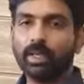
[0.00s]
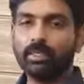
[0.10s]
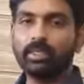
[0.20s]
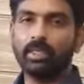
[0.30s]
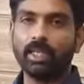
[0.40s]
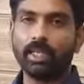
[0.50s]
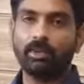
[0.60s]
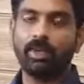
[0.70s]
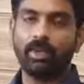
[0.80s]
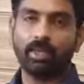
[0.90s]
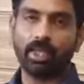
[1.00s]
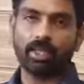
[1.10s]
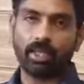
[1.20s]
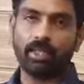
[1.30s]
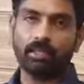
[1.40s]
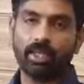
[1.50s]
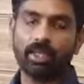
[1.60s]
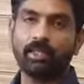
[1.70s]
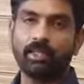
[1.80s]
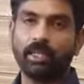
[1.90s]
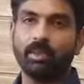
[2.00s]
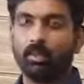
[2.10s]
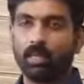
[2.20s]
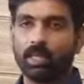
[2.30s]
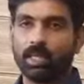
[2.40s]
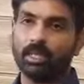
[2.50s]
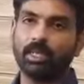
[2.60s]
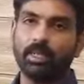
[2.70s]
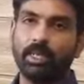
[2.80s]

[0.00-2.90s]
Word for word: டிரான்ஸ் இந்தியா கம்பெனியோட தலைவர் திரு மோகன்ராஜ்